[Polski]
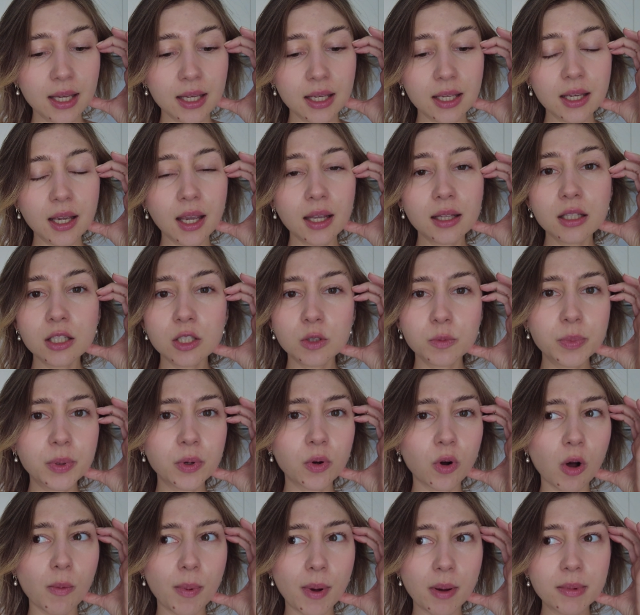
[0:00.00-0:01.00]
I kiedyś
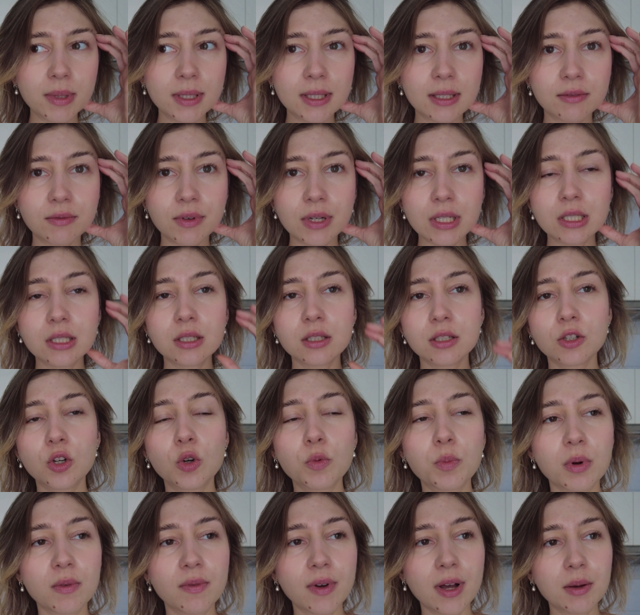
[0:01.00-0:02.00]
było, pamiętam właśnie, że
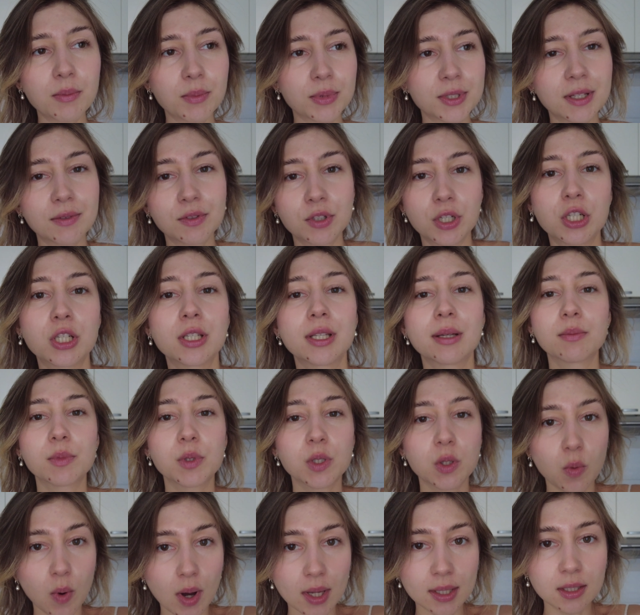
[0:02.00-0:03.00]
kupowałam, bo zawsze czytam
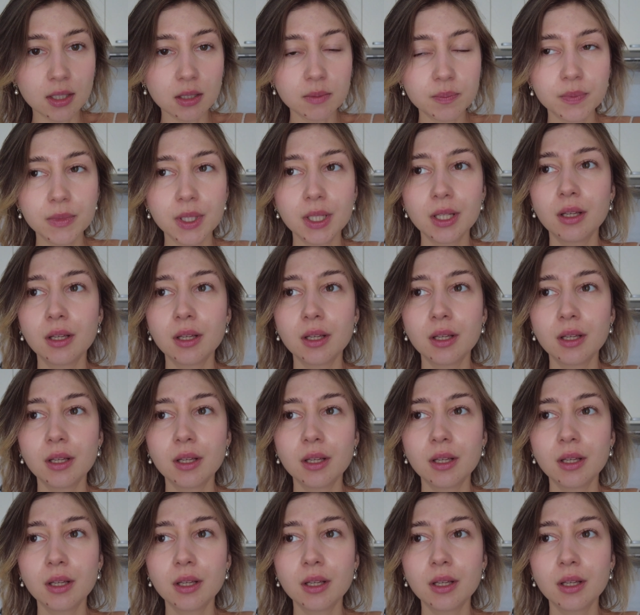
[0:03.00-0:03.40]
składy.